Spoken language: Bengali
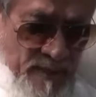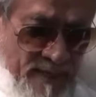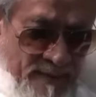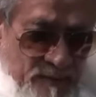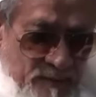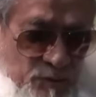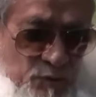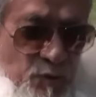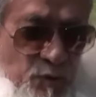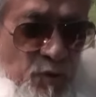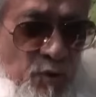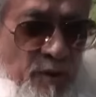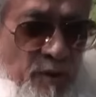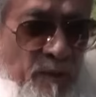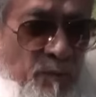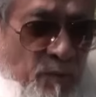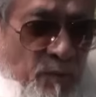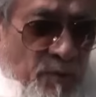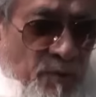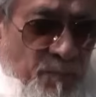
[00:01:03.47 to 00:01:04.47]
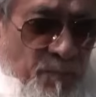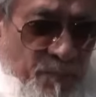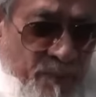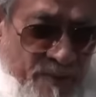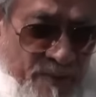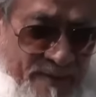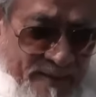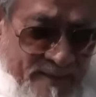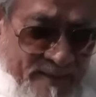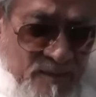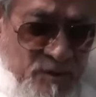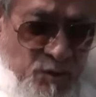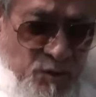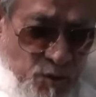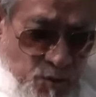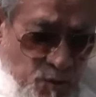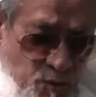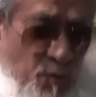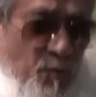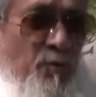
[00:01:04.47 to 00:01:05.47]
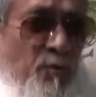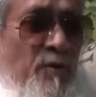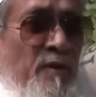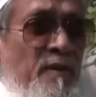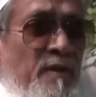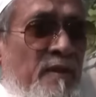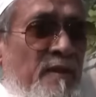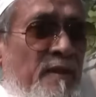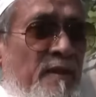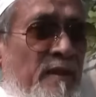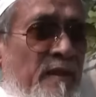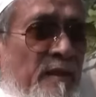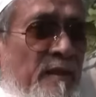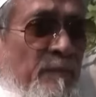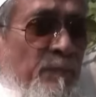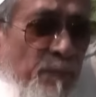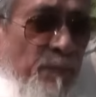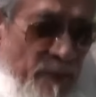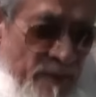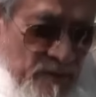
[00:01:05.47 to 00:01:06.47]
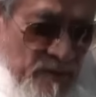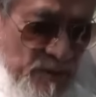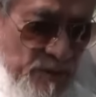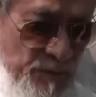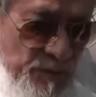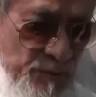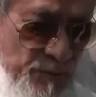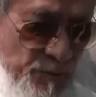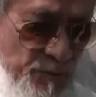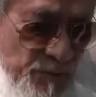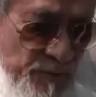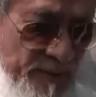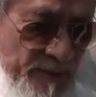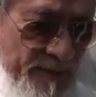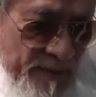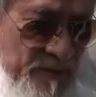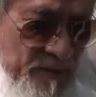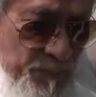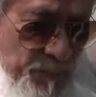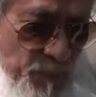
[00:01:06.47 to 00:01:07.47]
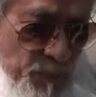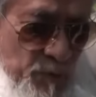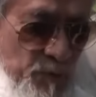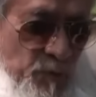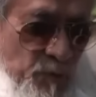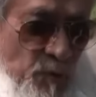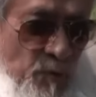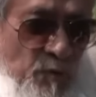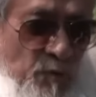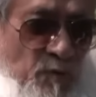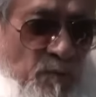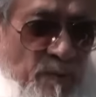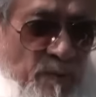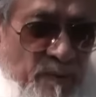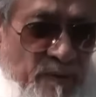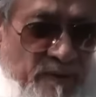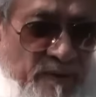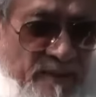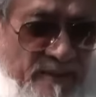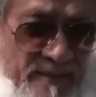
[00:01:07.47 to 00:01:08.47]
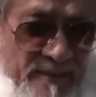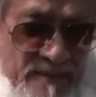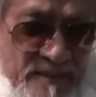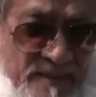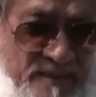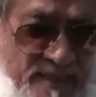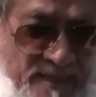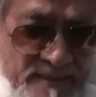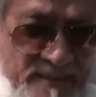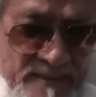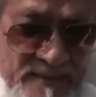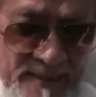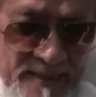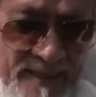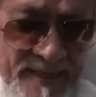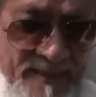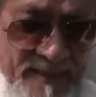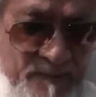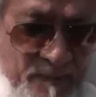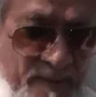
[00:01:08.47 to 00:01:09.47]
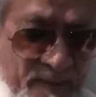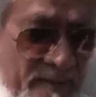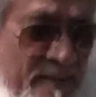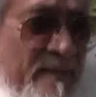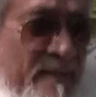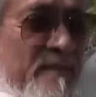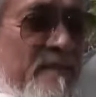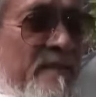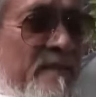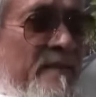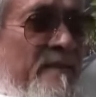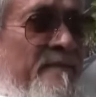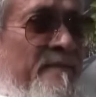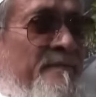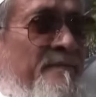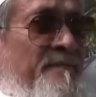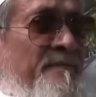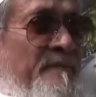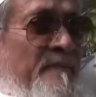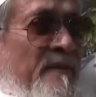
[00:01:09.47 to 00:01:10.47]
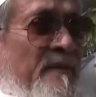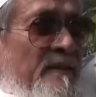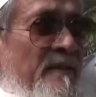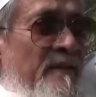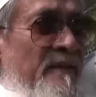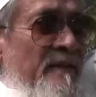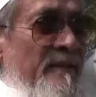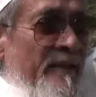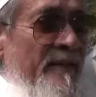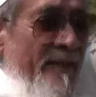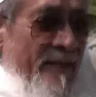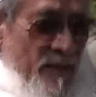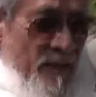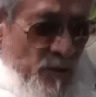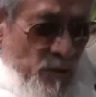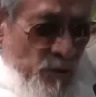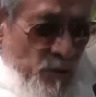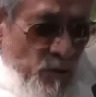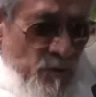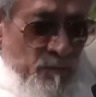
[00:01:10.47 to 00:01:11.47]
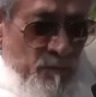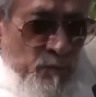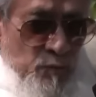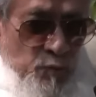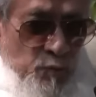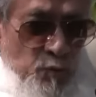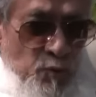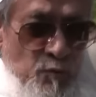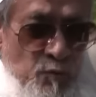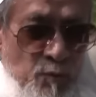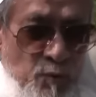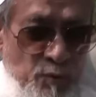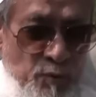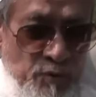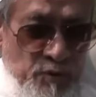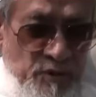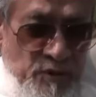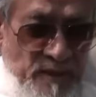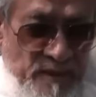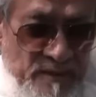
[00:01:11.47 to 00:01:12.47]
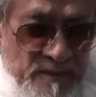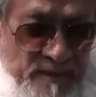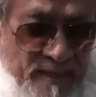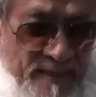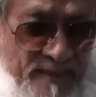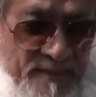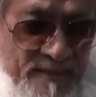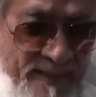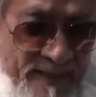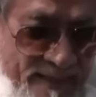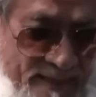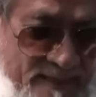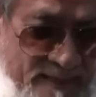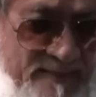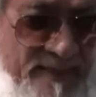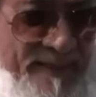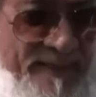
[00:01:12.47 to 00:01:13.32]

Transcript: সাহায্য এবং ব্রিটেন সহ বেশ কিছু দেশ প্রত্যক্ষভাবে তাদের সাহায্যের হাত বাড়িয়েছে এইরকম জুলুম অত্যাচার দেখা